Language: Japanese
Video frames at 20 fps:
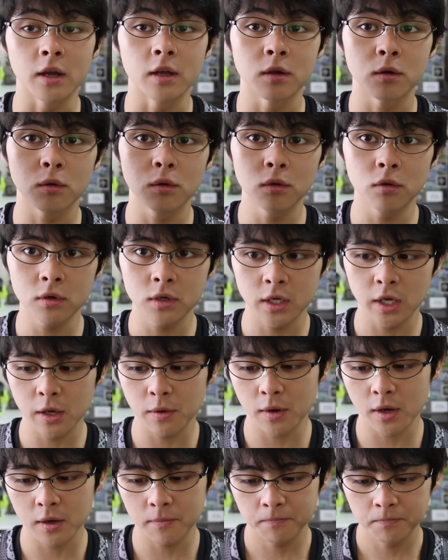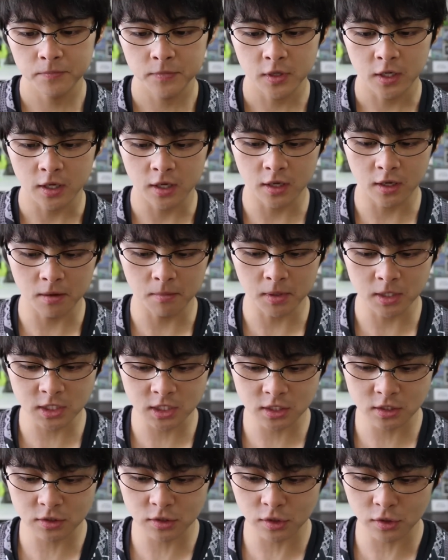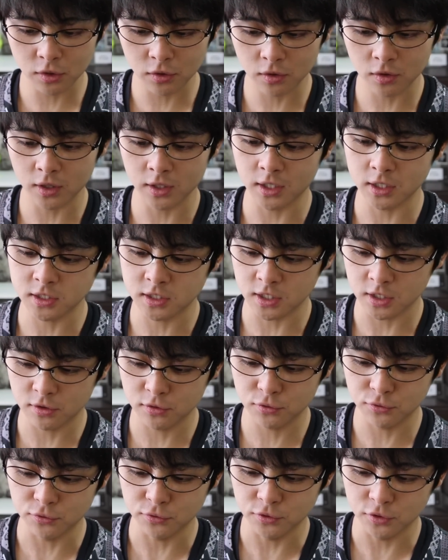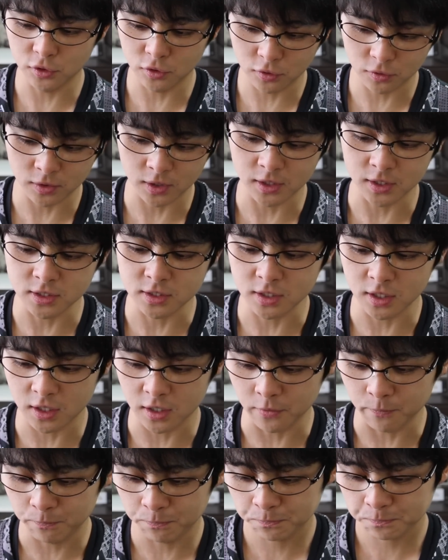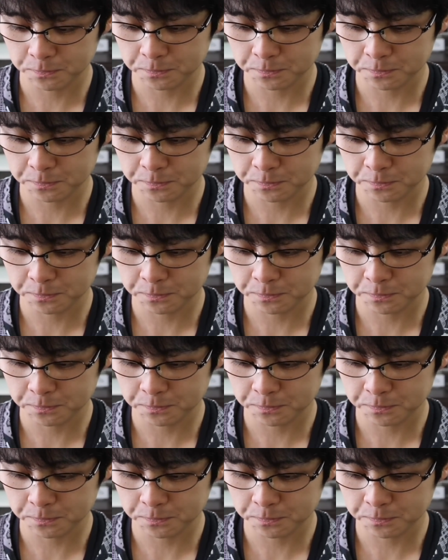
はい、この K1、えー、マジックヨーヨーが出しているヨーヨーなんですが